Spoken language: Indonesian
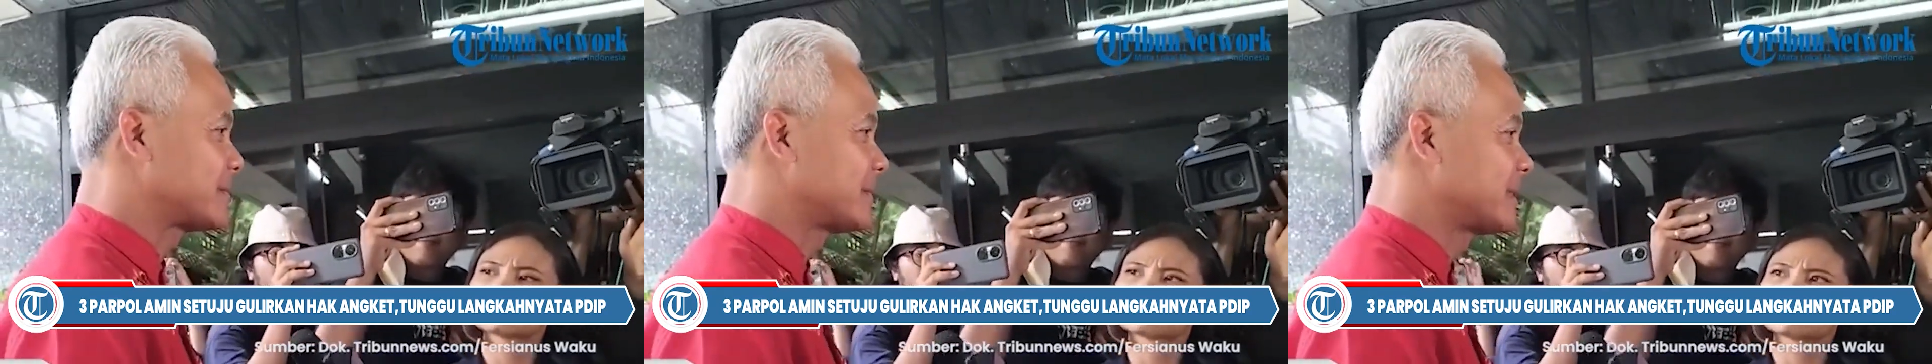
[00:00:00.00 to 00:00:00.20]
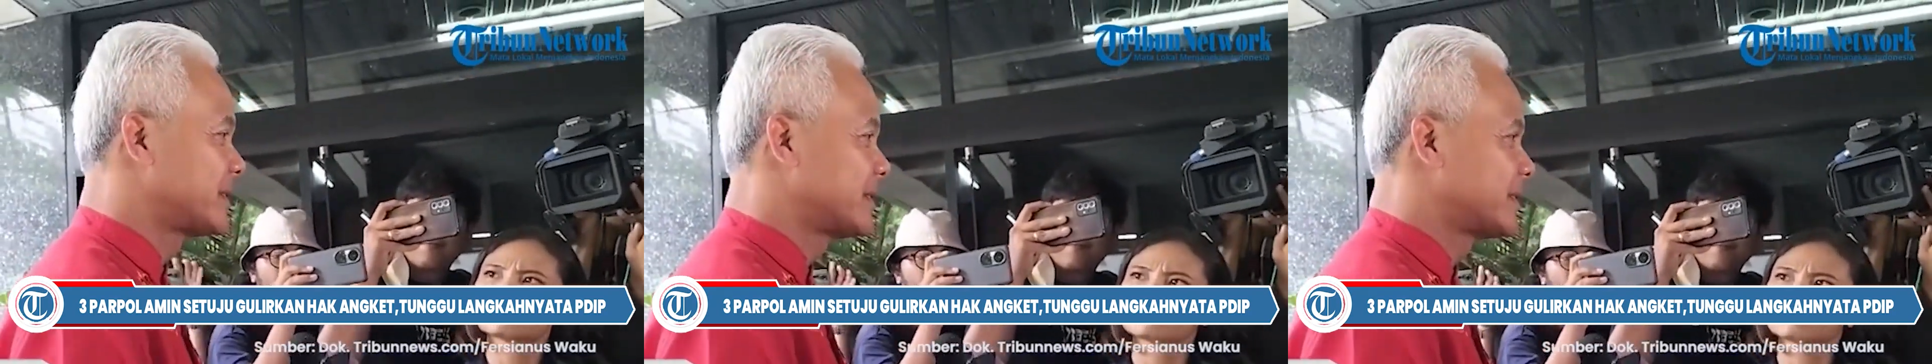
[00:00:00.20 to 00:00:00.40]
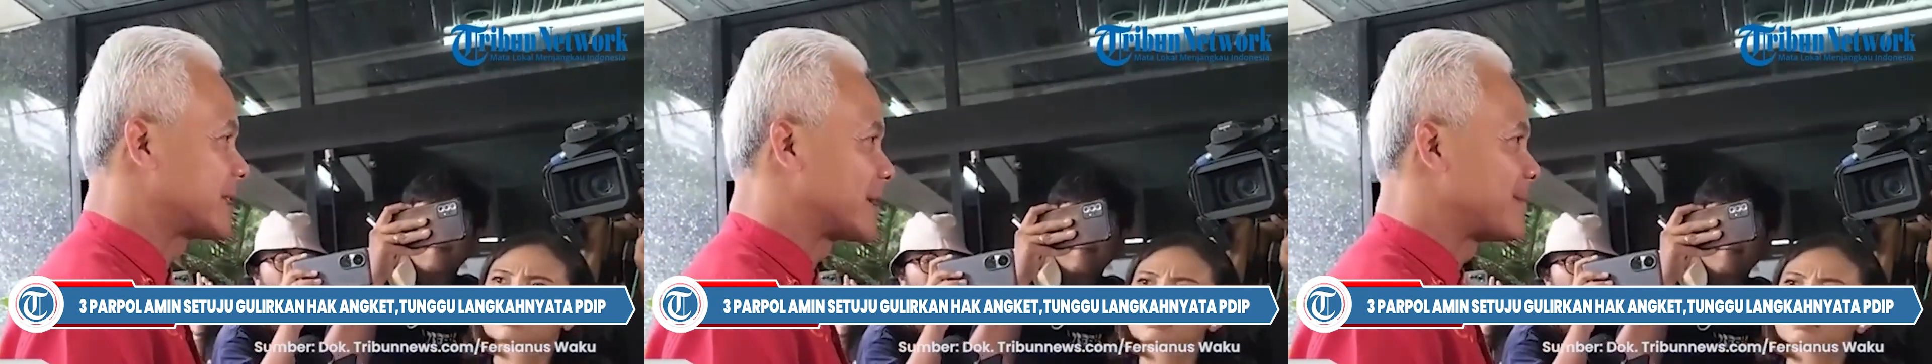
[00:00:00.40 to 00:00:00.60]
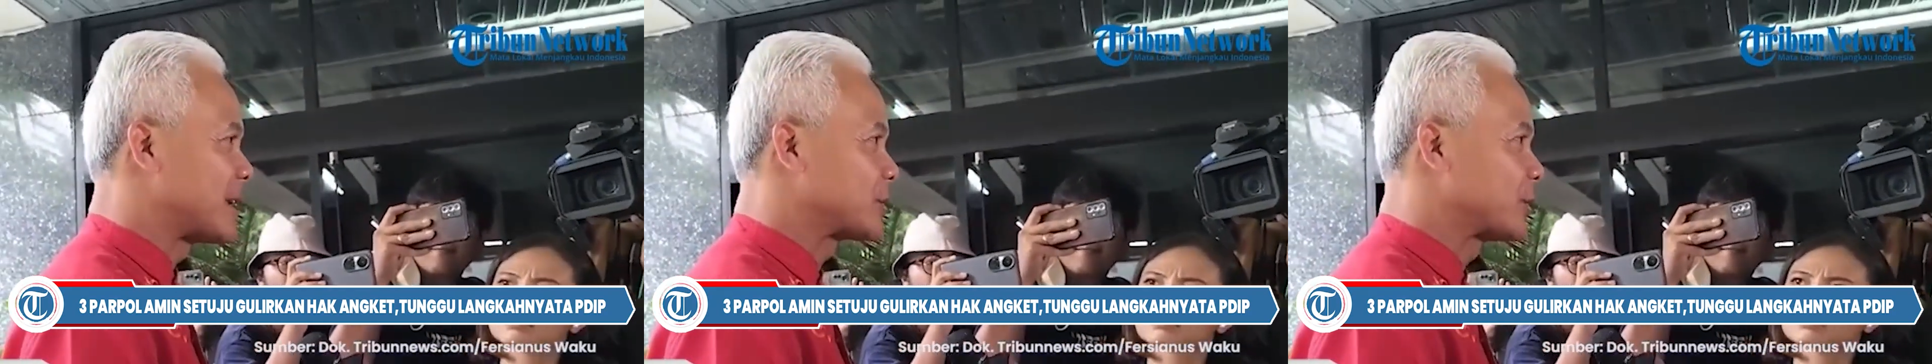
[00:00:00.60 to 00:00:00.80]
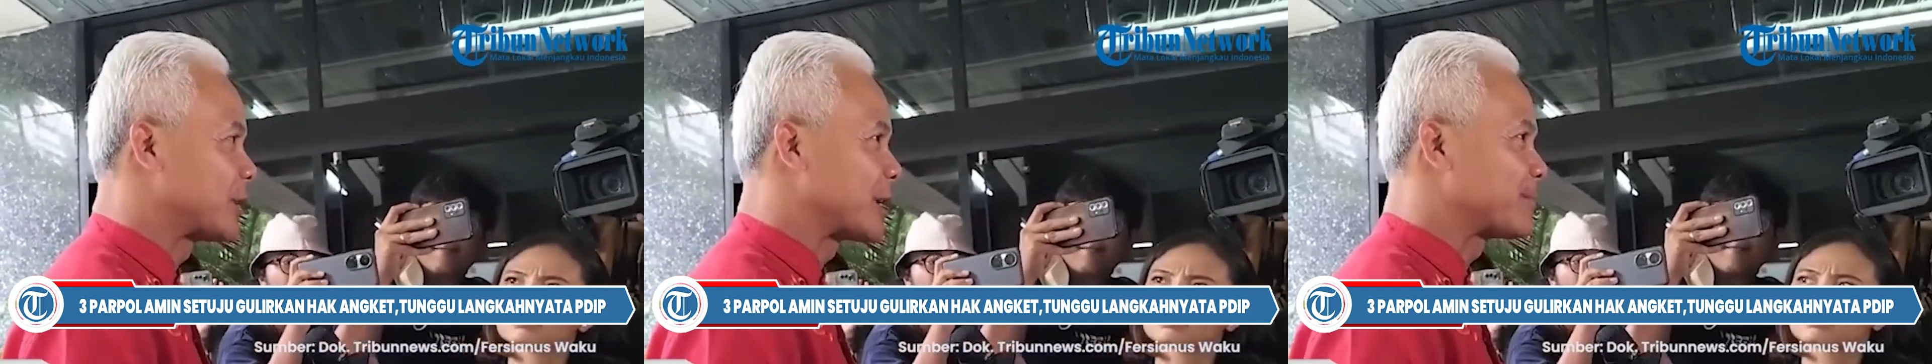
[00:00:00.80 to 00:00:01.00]
yang
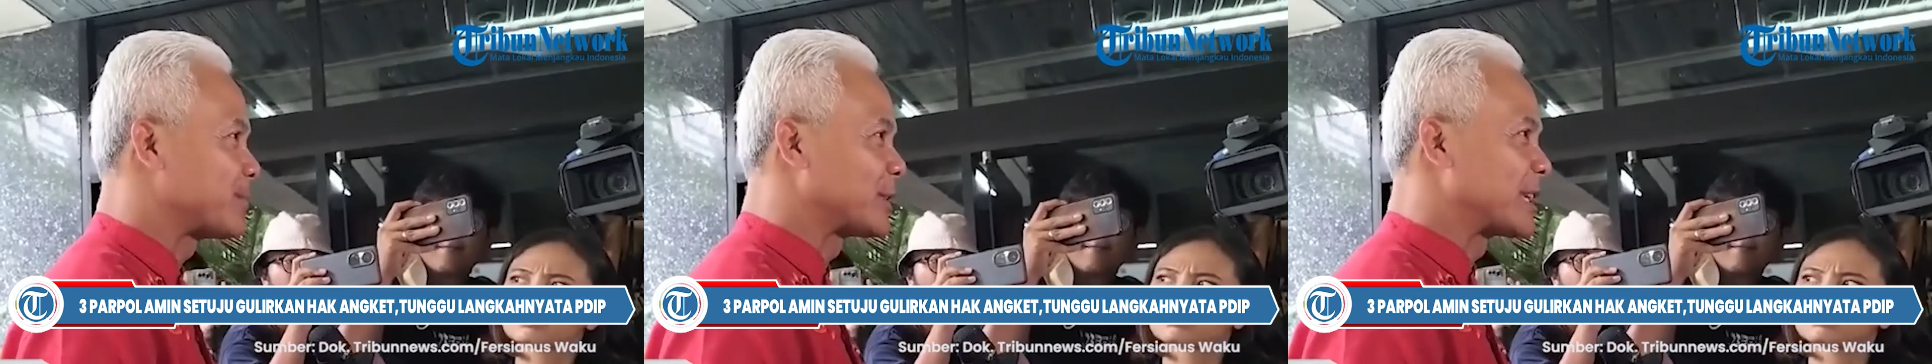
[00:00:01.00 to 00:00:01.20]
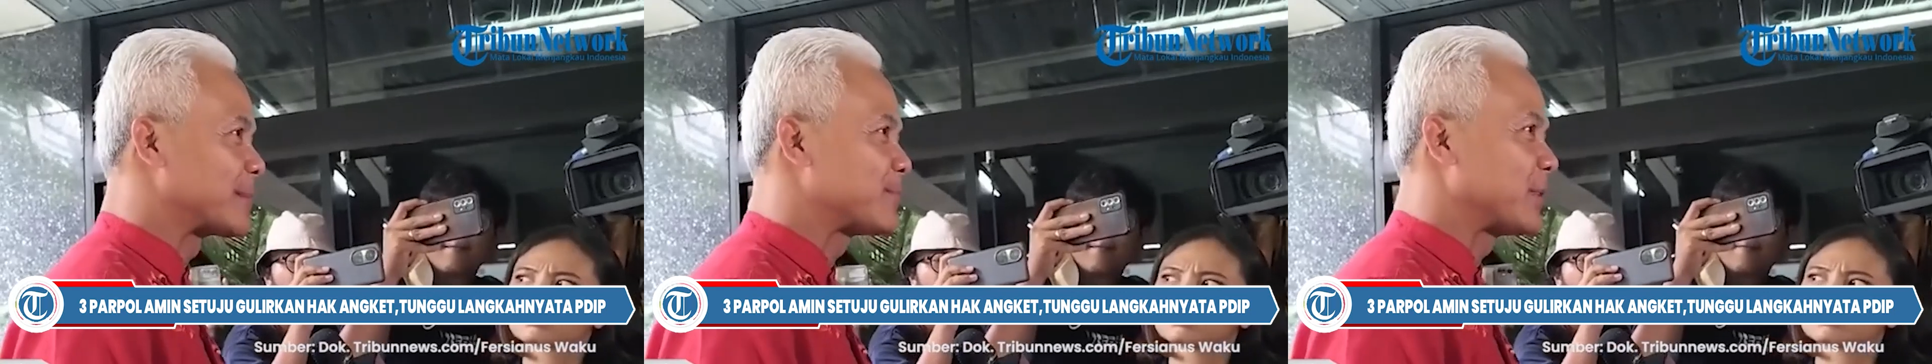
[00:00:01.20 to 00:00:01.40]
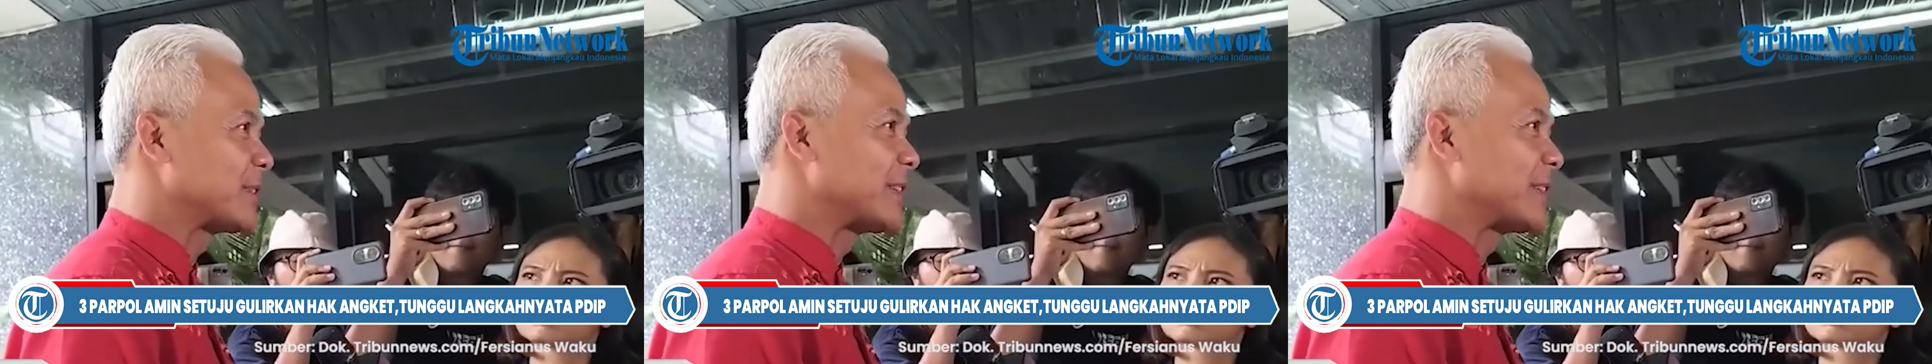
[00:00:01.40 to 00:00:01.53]
notabenenya adalah